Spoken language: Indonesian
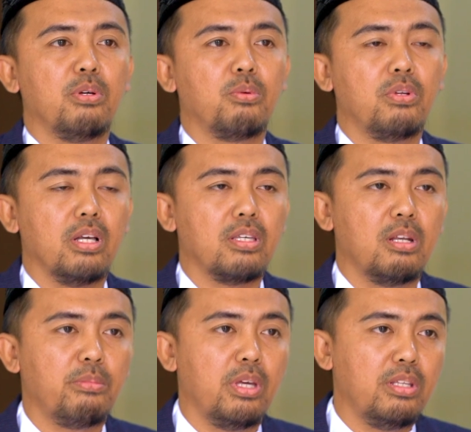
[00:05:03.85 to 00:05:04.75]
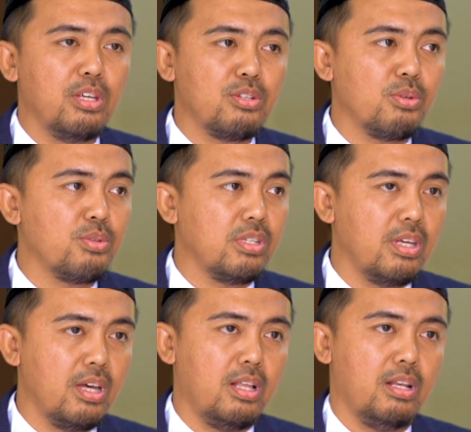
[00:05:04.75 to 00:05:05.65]
menggunakan media
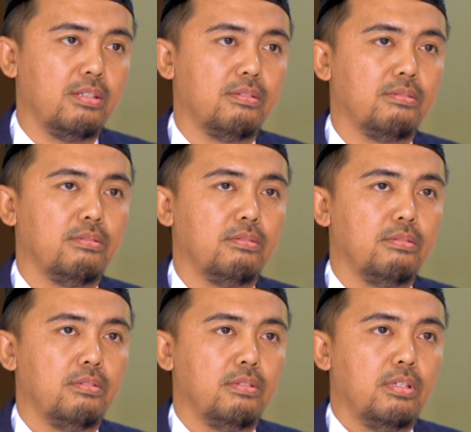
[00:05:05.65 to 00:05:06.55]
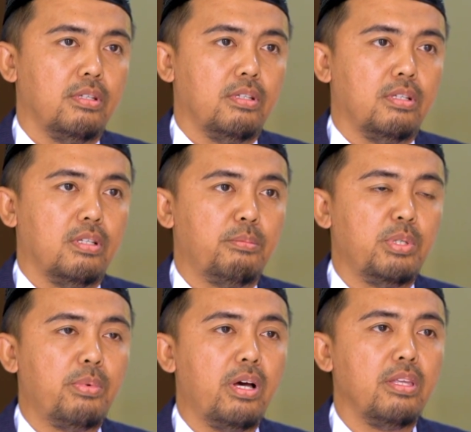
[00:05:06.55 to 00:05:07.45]
sosial,
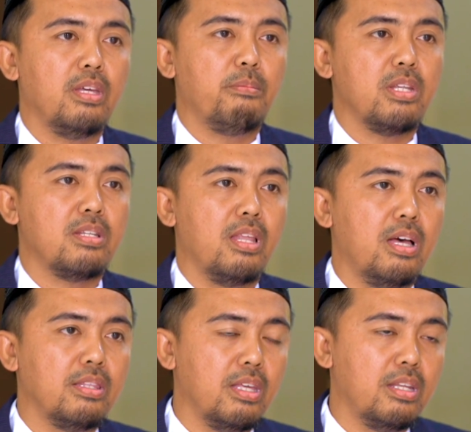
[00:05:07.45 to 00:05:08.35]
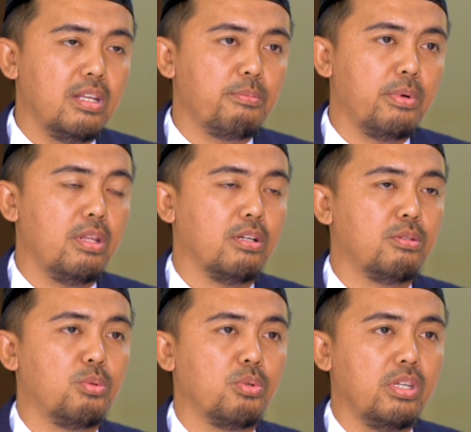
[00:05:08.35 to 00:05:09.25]
lebih banyak maslahatnya daripada
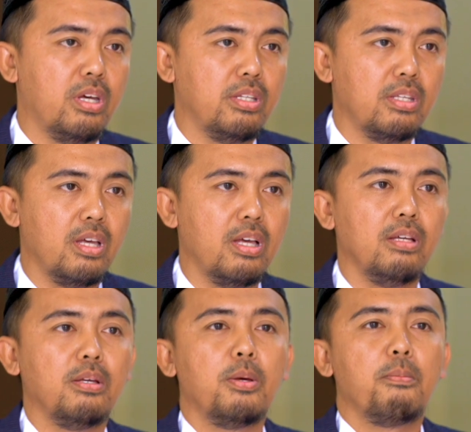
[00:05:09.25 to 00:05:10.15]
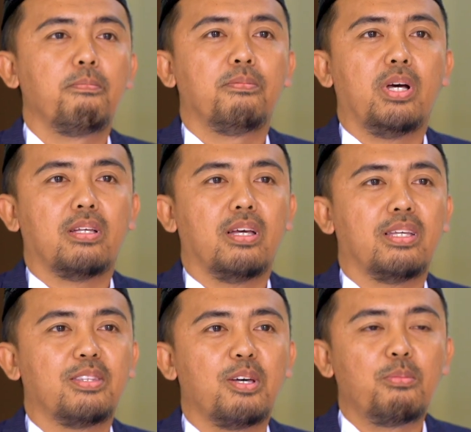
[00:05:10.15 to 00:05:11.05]
kerugiannya, maka
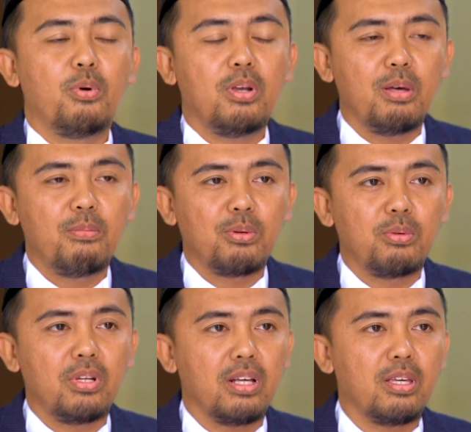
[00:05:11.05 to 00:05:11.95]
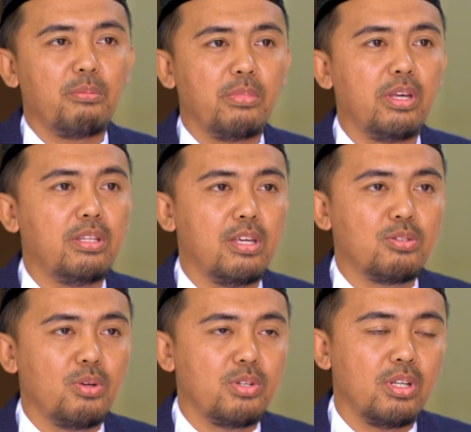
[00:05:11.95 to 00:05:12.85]
kita boleh menggunakan media
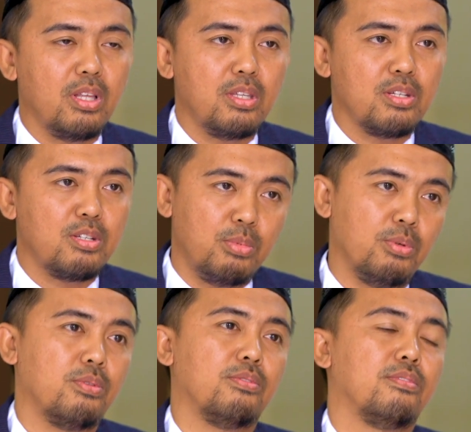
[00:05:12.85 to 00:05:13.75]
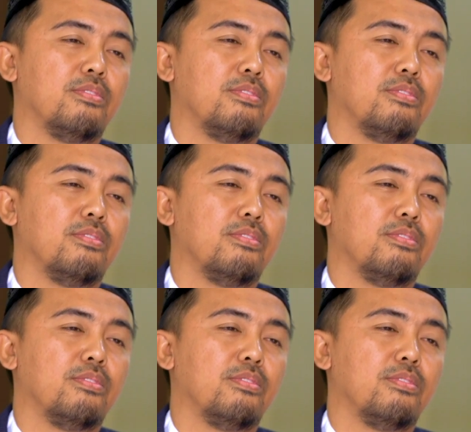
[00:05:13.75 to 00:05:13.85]
sosial tersebut.